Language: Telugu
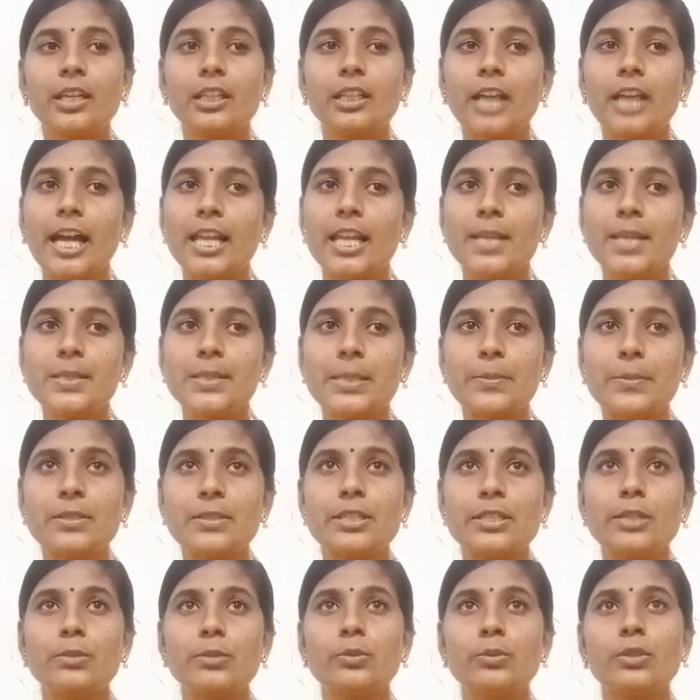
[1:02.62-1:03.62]
కాలేయ
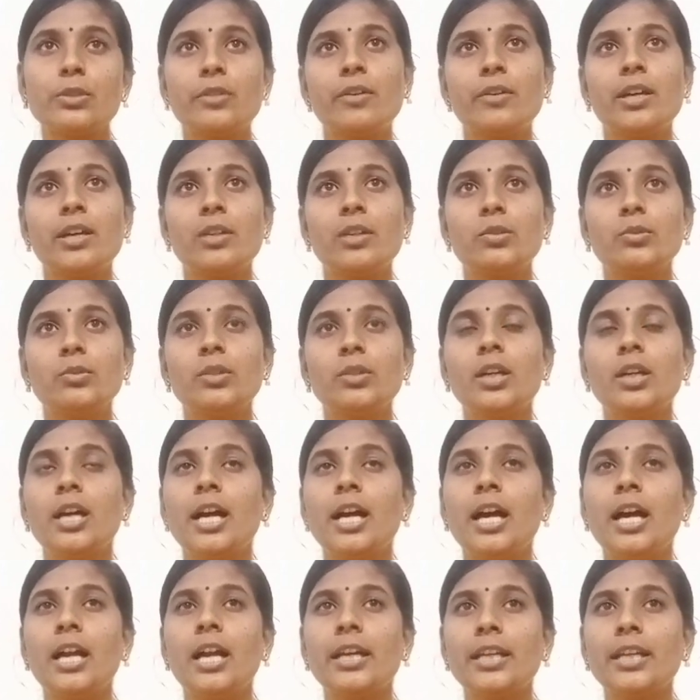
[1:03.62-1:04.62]
సమస్యలు ఉన్నవాళ్ళు
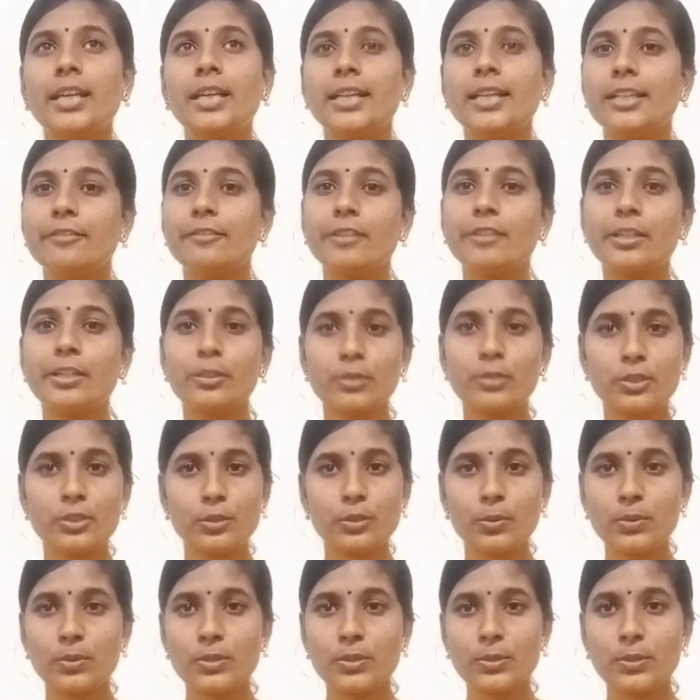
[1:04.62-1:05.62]
అంటే లివర్లో
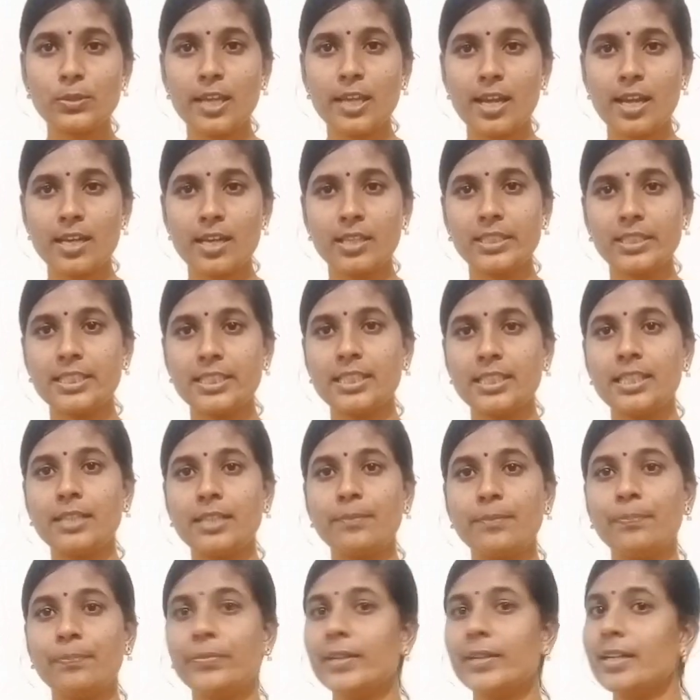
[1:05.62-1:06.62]
స్టోన్స్ ఉన్నాయనేసి
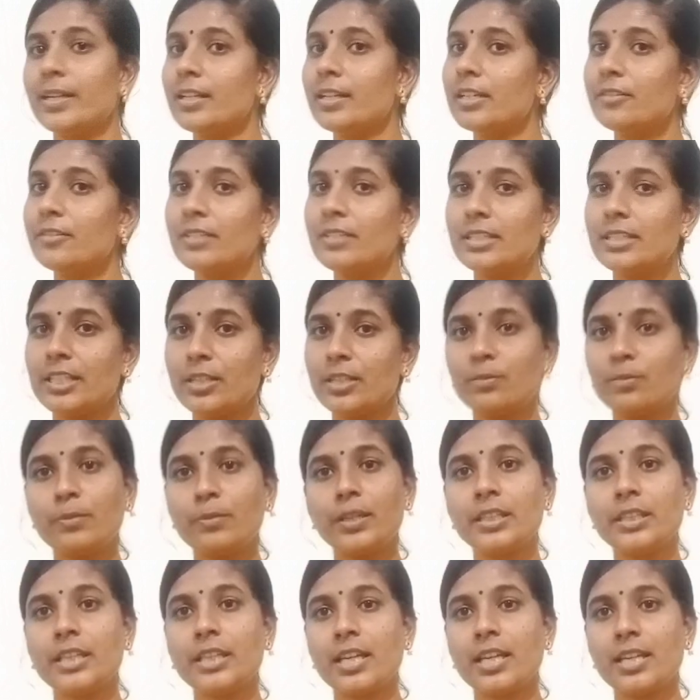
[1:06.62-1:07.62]
లివర్
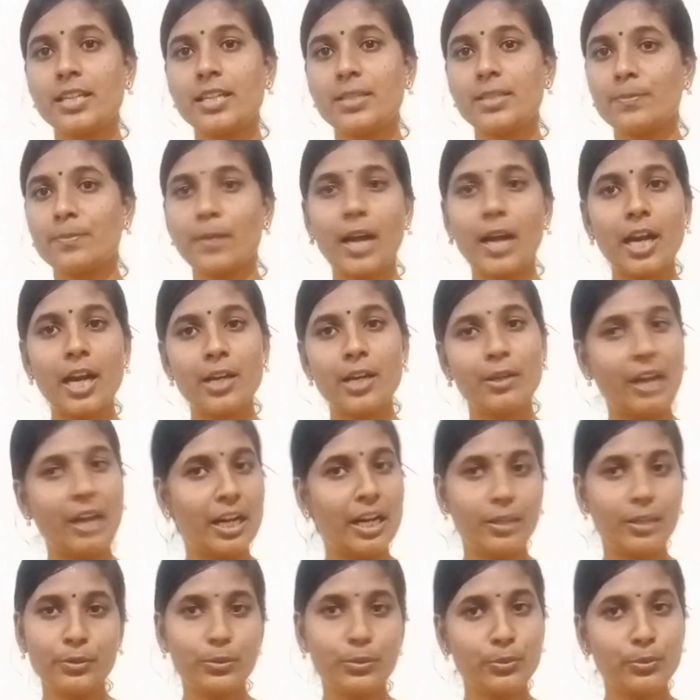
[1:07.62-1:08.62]
చెడిపోయింది అనేసి
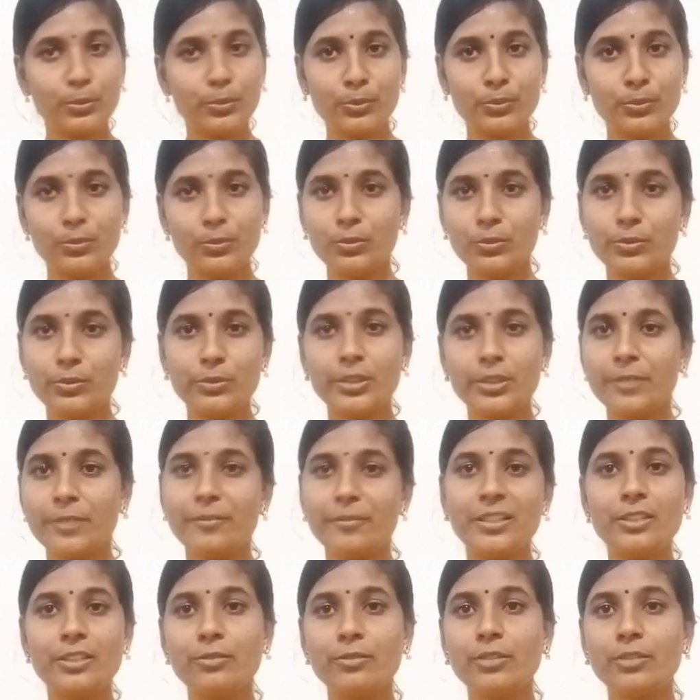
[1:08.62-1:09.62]
అంటూ ఉంటుంటే
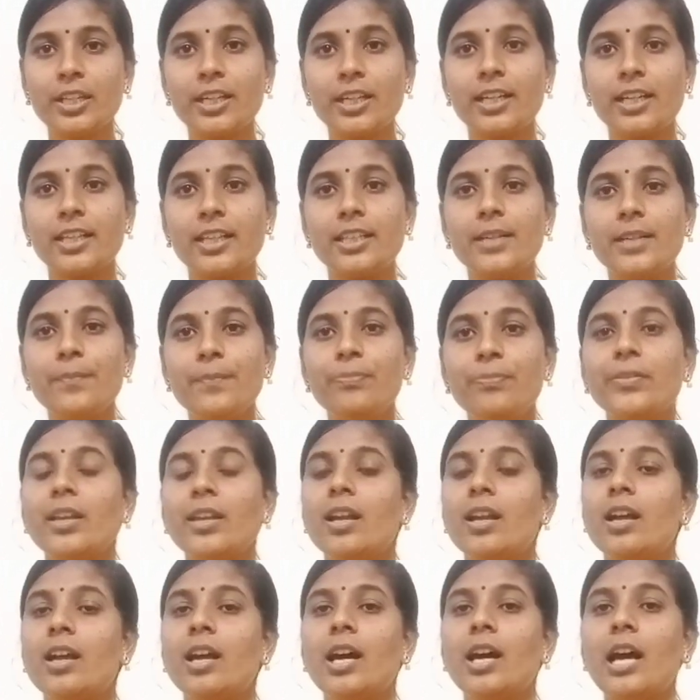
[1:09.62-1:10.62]
వింటుంటాం కదా
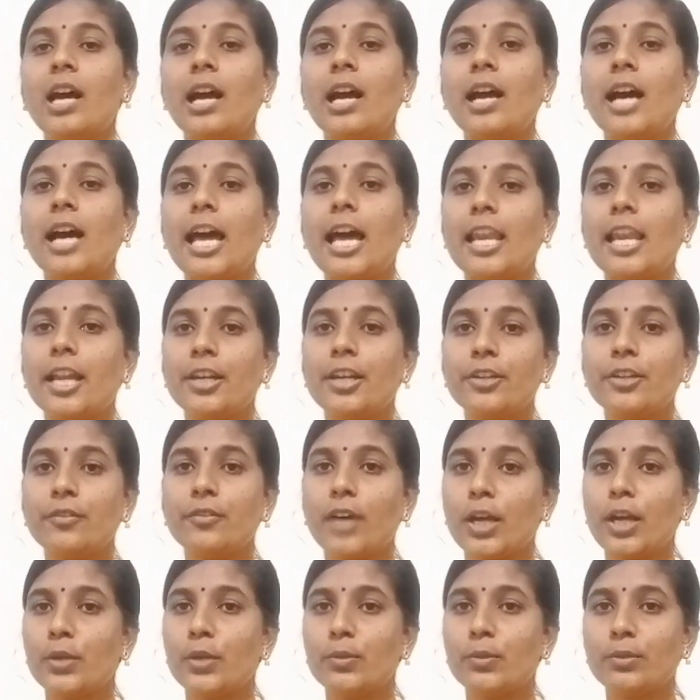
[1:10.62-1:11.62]
అలాంటి
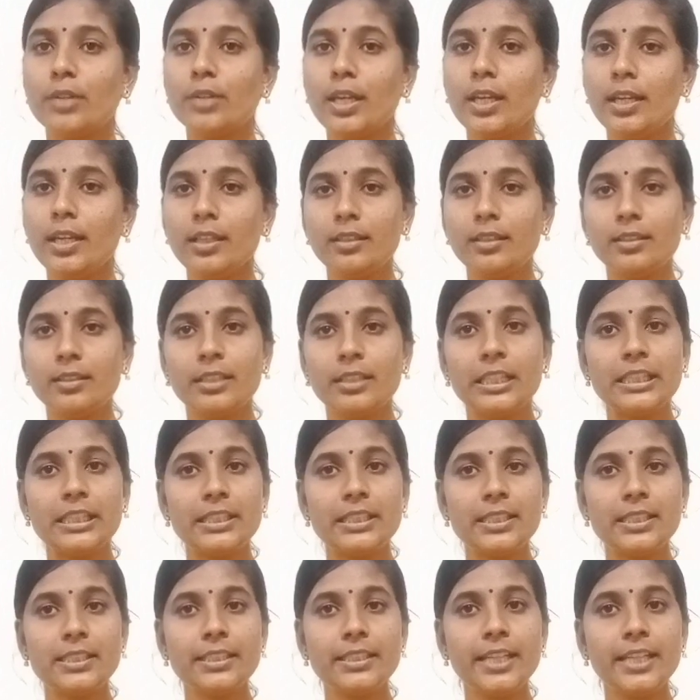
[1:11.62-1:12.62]
వారు కూడా ఇది
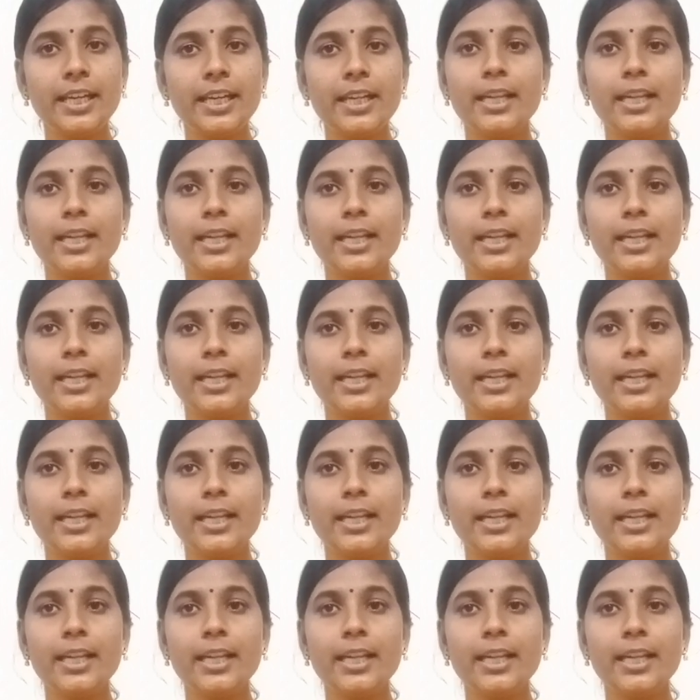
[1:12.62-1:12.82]
తింటే